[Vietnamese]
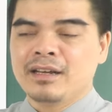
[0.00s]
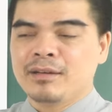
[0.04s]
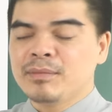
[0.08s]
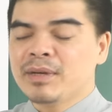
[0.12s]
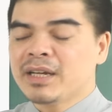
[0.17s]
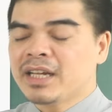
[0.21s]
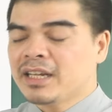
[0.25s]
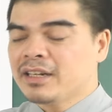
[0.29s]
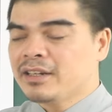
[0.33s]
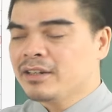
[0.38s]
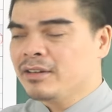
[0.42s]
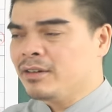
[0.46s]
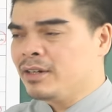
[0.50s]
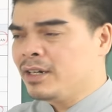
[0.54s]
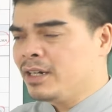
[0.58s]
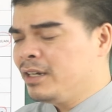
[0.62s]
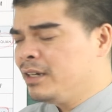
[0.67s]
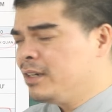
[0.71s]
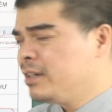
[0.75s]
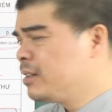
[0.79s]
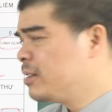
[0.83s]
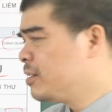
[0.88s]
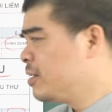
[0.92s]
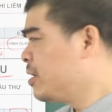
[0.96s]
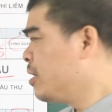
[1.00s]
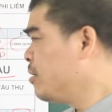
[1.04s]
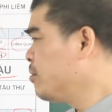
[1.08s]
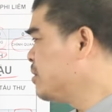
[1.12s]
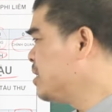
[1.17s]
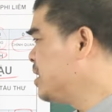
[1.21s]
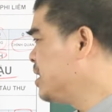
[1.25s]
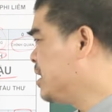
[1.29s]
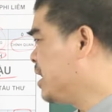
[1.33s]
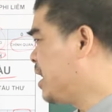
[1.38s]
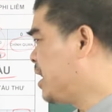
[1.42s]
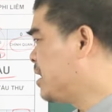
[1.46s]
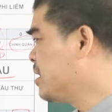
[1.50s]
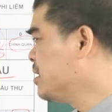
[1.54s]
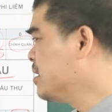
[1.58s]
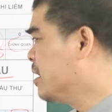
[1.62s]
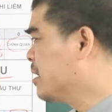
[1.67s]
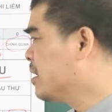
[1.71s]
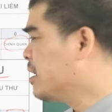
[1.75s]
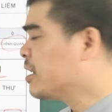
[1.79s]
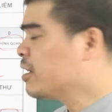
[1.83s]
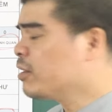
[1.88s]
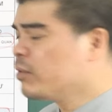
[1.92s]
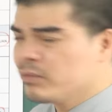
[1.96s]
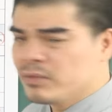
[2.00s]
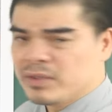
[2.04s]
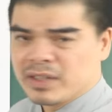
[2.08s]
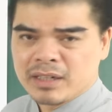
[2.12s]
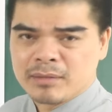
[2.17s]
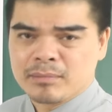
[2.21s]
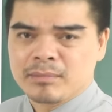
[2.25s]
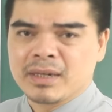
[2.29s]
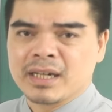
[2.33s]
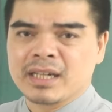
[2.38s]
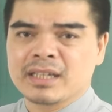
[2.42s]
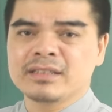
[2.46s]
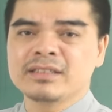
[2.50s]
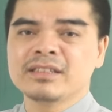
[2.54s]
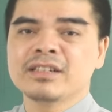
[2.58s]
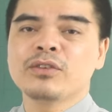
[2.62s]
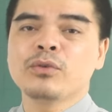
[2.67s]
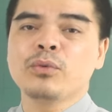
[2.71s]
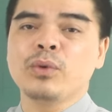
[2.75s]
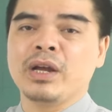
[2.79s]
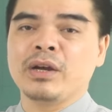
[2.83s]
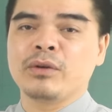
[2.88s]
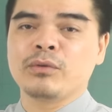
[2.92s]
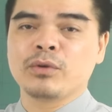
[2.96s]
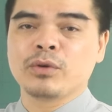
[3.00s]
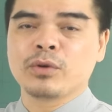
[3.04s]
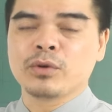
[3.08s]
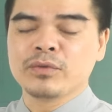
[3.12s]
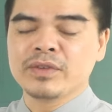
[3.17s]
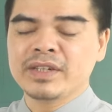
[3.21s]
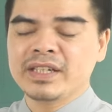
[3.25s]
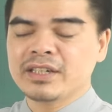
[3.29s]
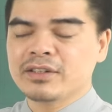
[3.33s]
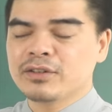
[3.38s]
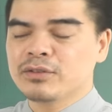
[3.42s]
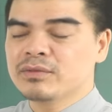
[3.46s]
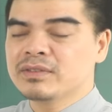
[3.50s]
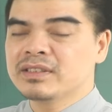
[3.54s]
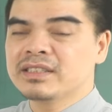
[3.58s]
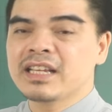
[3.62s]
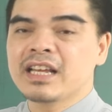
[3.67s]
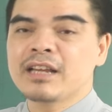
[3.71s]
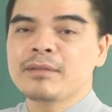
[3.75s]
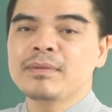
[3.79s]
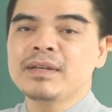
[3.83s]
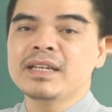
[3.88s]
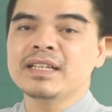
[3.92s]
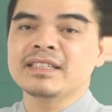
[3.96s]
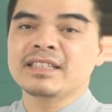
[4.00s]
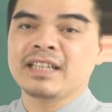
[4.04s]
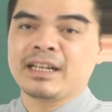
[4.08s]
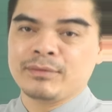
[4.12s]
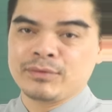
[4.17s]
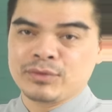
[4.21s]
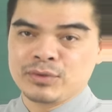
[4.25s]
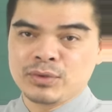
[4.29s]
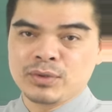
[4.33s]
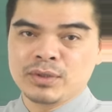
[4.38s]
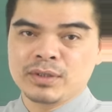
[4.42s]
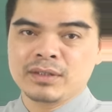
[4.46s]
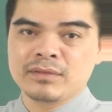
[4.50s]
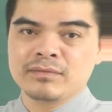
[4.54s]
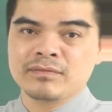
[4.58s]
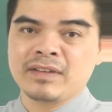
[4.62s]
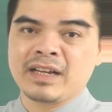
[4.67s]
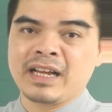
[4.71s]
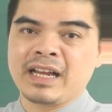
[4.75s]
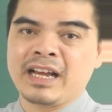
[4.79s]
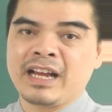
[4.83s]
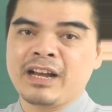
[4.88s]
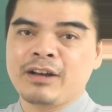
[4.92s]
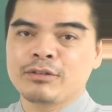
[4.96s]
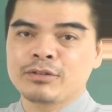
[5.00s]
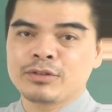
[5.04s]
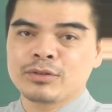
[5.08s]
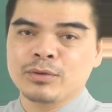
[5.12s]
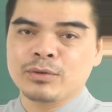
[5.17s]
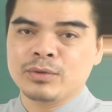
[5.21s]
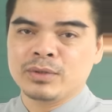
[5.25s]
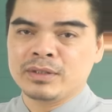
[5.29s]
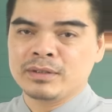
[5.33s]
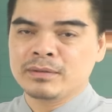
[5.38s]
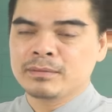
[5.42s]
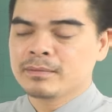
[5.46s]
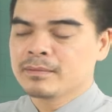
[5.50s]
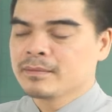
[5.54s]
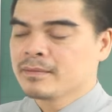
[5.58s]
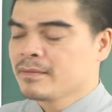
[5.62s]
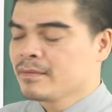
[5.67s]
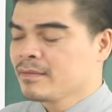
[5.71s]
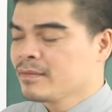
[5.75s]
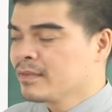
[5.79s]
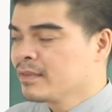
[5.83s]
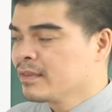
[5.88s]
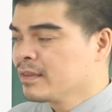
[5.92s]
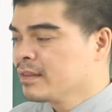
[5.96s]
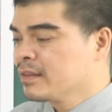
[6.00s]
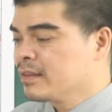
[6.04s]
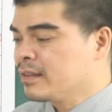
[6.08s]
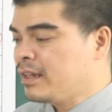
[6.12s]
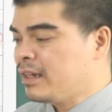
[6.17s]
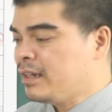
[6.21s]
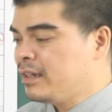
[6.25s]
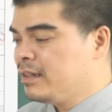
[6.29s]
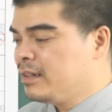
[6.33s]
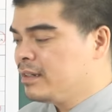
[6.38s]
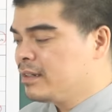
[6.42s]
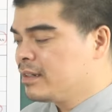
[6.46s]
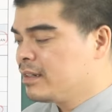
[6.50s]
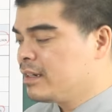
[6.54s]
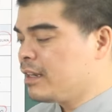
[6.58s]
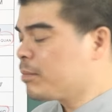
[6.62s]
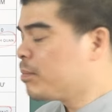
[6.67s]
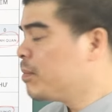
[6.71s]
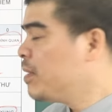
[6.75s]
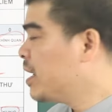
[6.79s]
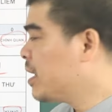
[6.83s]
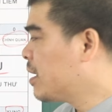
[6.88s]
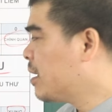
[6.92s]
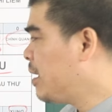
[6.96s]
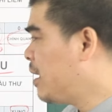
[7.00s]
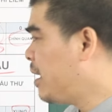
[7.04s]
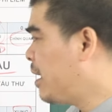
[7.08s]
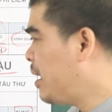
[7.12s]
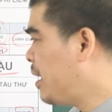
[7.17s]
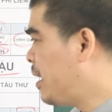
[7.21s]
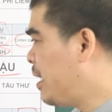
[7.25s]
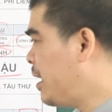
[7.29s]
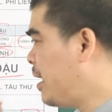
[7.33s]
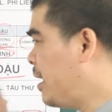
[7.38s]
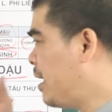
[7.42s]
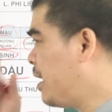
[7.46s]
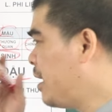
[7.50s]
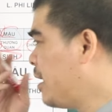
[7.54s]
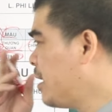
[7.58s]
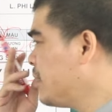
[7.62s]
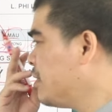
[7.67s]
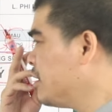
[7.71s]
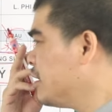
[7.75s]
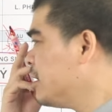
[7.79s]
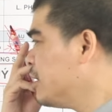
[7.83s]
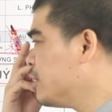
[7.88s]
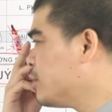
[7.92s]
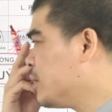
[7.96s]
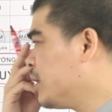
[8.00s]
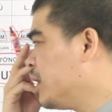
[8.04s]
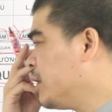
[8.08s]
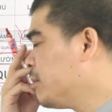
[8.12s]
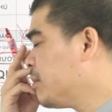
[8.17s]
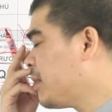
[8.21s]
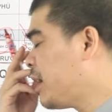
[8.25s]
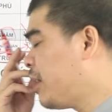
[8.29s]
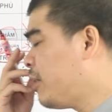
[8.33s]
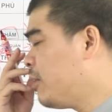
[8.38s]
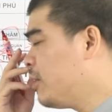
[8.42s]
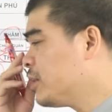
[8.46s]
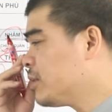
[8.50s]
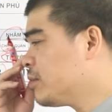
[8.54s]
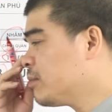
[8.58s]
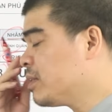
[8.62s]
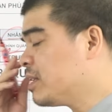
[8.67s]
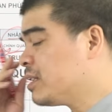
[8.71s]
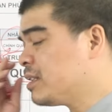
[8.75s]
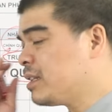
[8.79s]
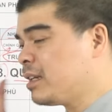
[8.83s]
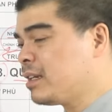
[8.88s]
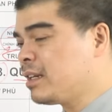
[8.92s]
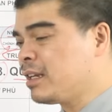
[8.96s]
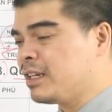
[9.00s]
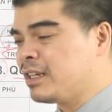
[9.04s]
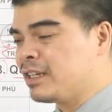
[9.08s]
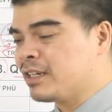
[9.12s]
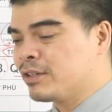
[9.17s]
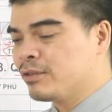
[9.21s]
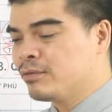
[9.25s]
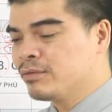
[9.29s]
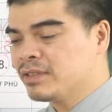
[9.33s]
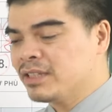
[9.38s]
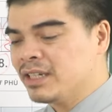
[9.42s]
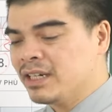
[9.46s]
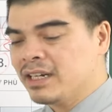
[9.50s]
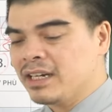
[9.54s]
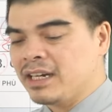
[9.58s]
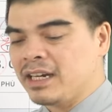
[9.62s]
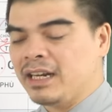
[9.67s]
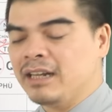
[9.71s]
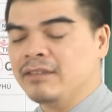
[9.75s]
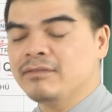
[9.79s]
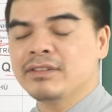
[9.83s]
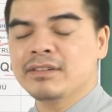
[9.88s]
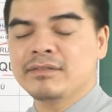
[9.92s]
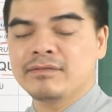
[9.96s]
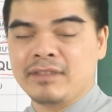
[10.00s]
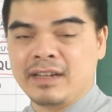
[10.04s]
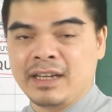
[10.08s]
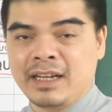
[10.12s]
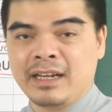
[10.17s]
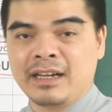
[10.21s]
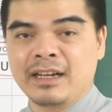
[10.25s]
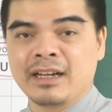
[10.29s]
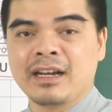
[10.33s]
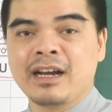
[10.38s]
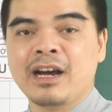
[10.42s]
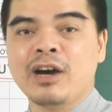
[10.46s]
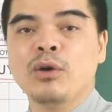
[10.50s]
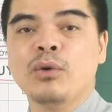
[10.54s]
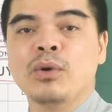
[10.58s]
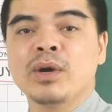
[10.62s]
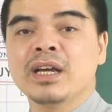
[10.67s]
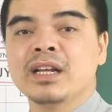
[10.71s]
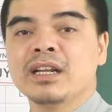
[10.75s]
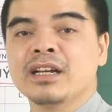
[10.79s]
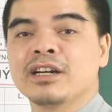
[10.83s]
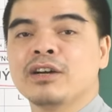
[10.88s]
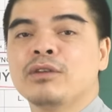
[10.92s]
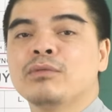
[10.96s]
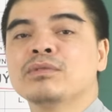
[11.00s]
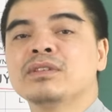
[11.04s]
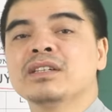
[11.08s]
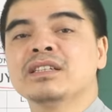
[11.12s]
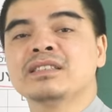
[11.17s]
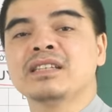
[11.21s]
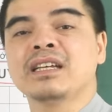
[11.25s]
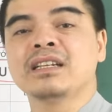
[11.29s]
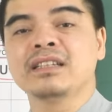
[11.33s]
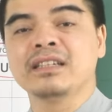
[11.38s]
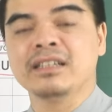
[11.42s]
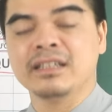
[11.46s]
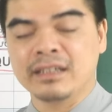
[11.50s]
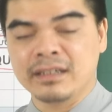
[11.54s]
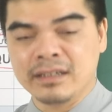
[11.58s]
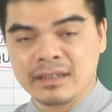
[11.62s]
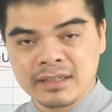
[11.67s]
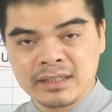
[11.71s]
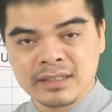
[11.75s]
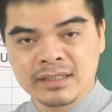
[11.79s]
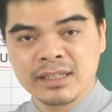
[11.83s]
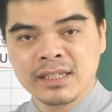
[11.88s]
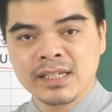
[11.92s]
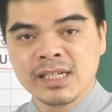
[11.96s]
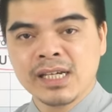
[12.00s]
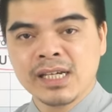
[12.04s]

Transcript: Bên cạnh đó, nó không chỉ ảnh hưởng đến công việc mà cái sức khỏe của quý vị cũng dễ bị giảm sút và hao tổn. Đấy, đặc biệt là những người tuổi Đinh Mão ấy, trong thời gian này cũng sẽ khá là vất vả, hầu hết là không có thời gian nghỉ ngơi.